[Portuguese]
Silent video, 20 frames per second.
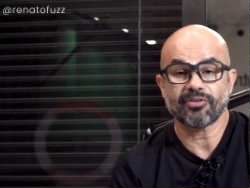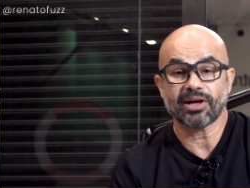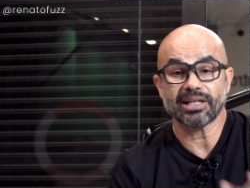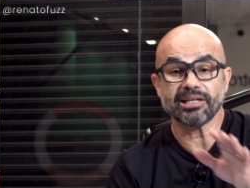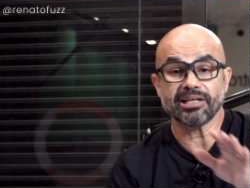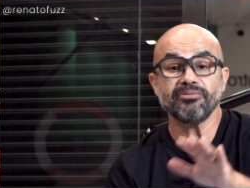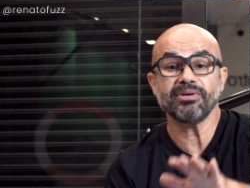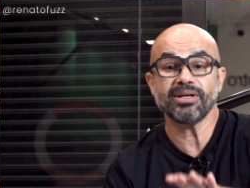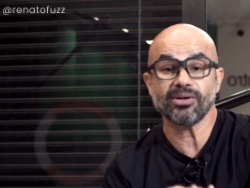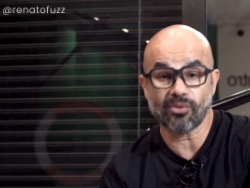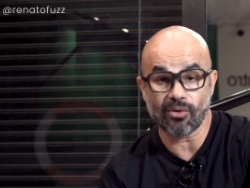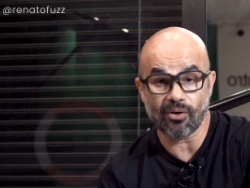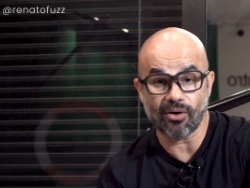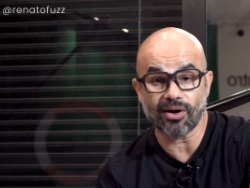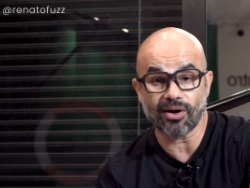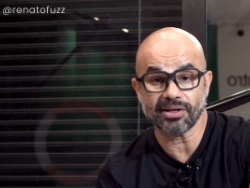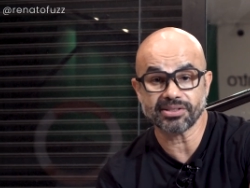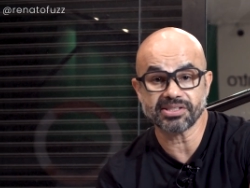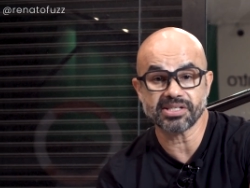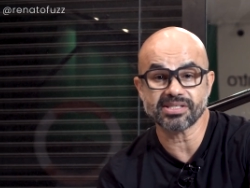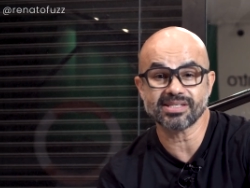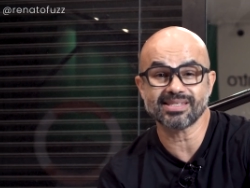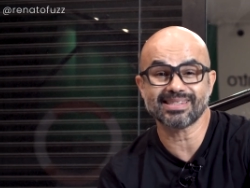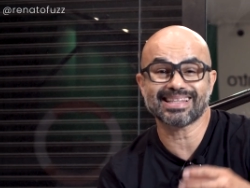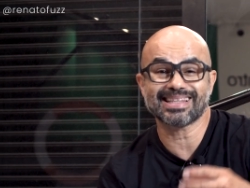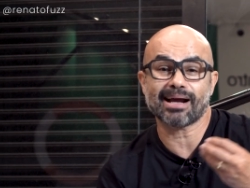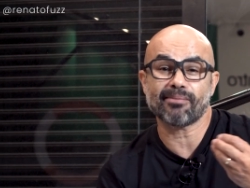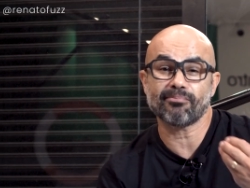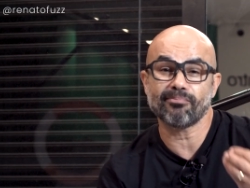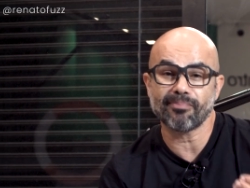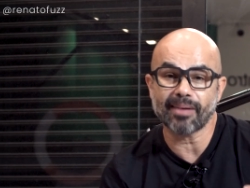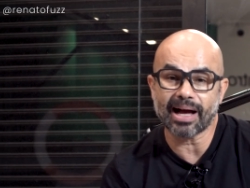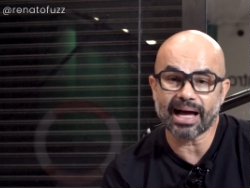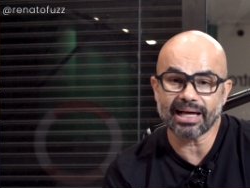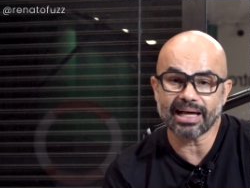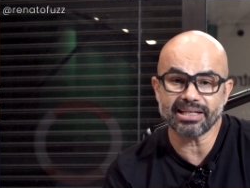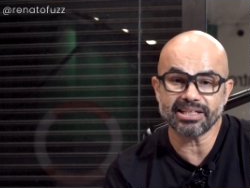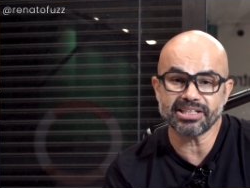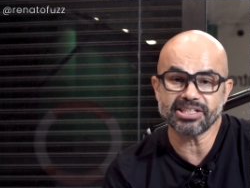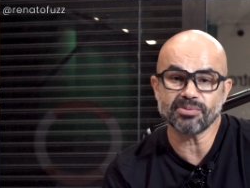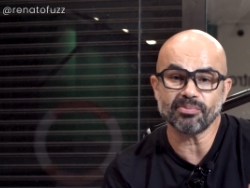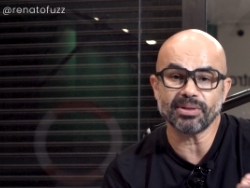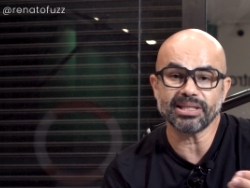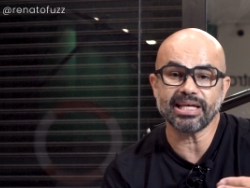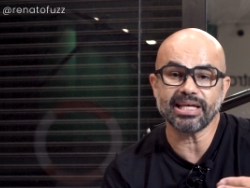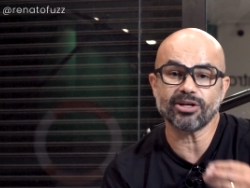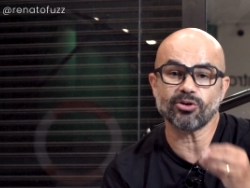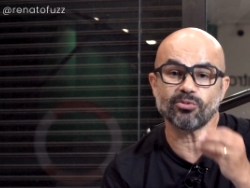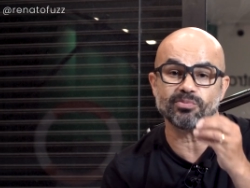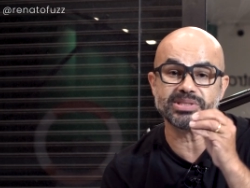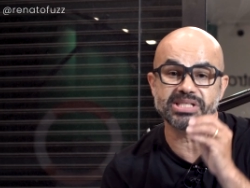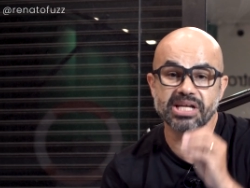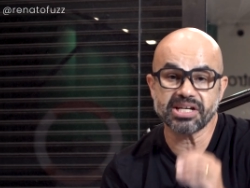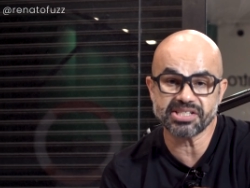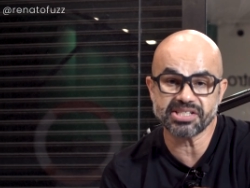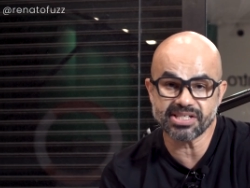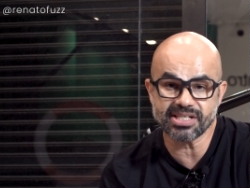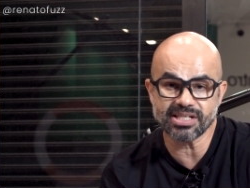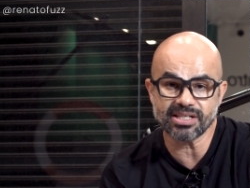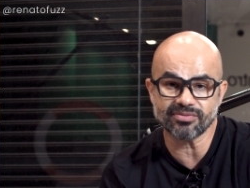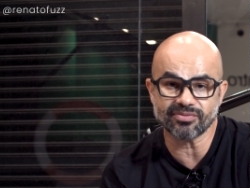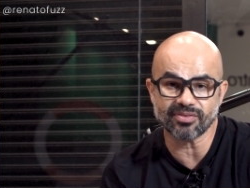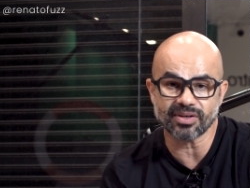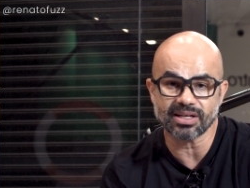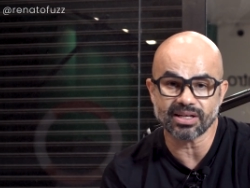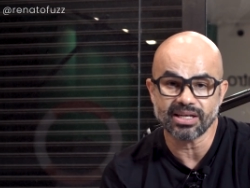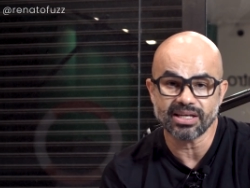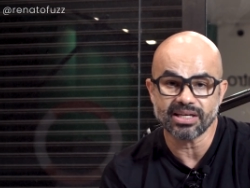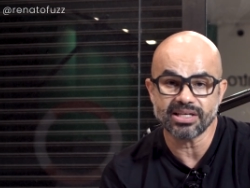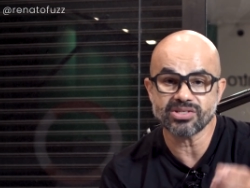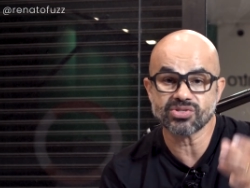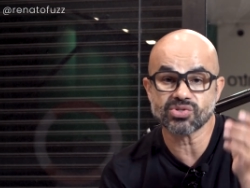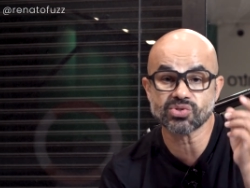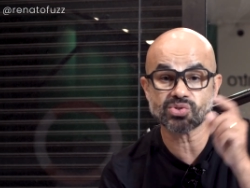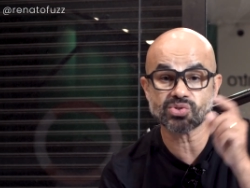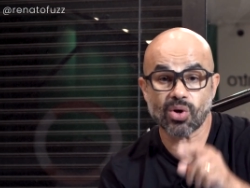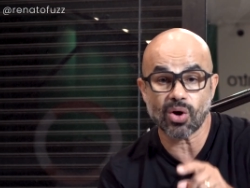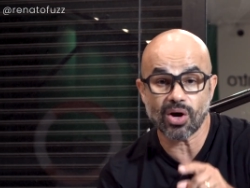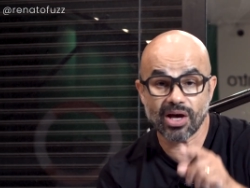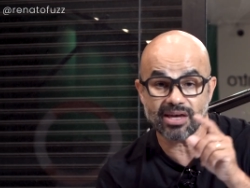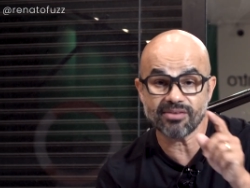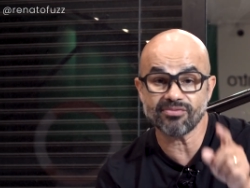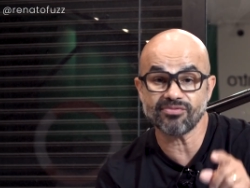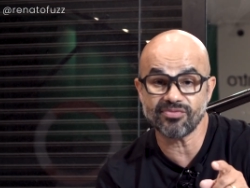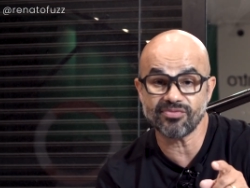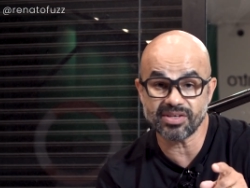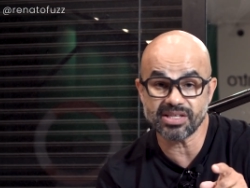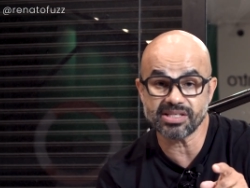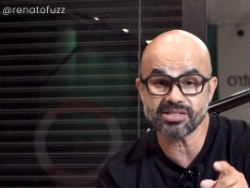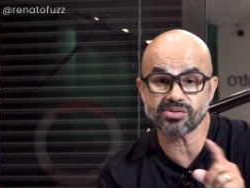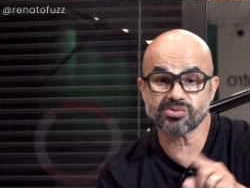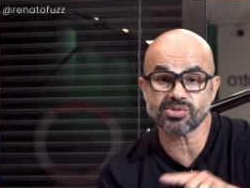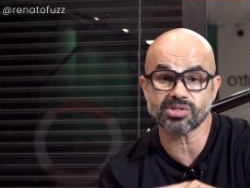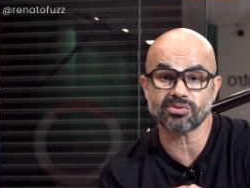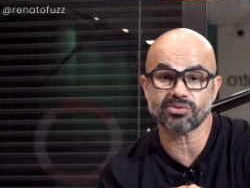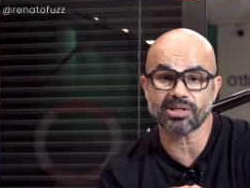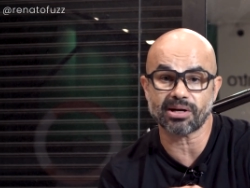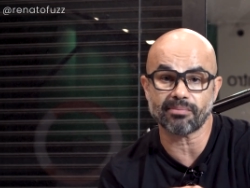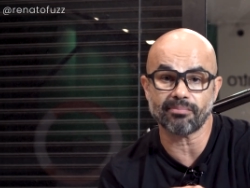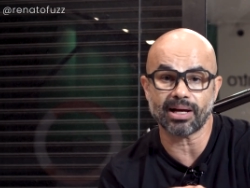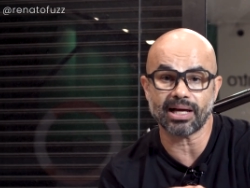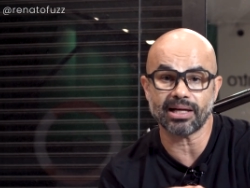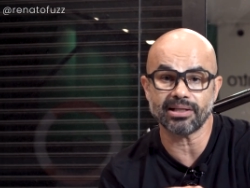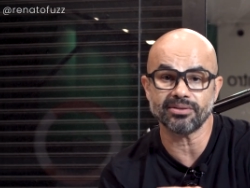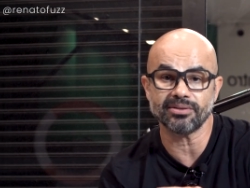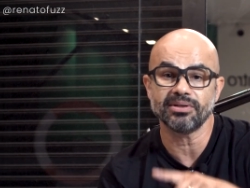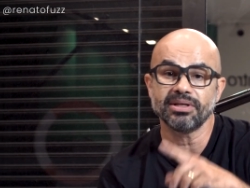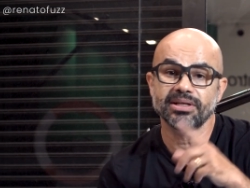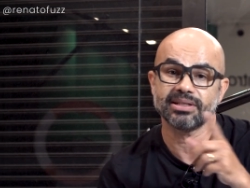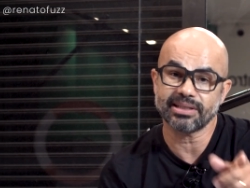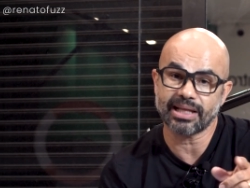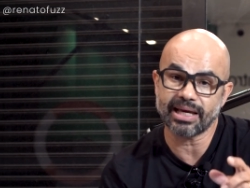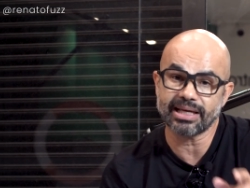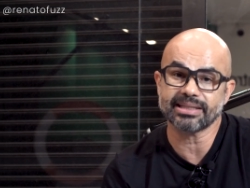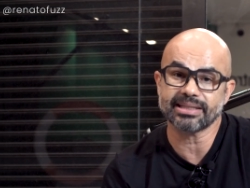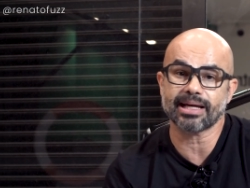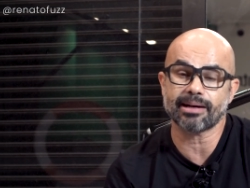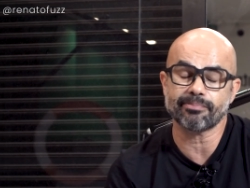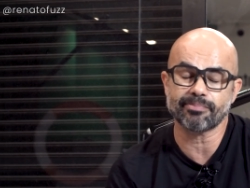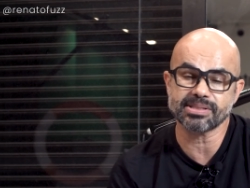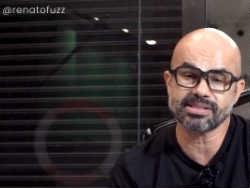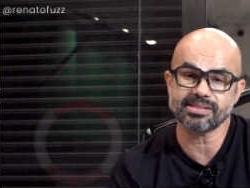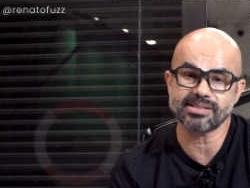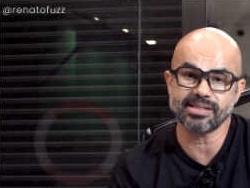Falando em cortes, trabalhe de maneira objetiva e só revise o seu trabalho na etapa